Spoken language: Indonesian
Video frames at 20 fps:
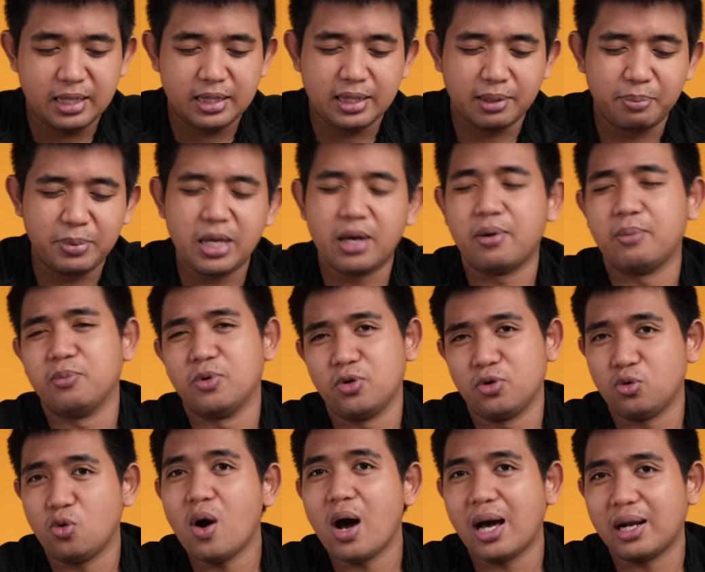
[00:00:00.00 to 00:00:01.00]
tapi ya menurut
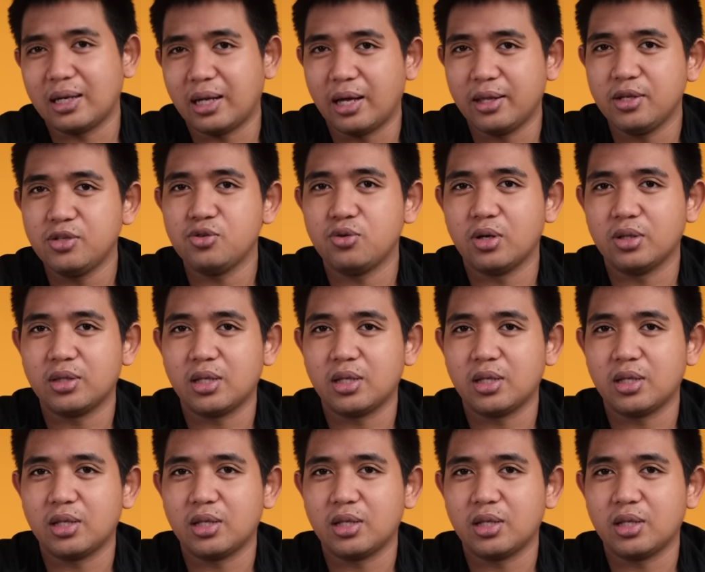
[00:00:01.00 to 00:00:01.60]
gue harganya juga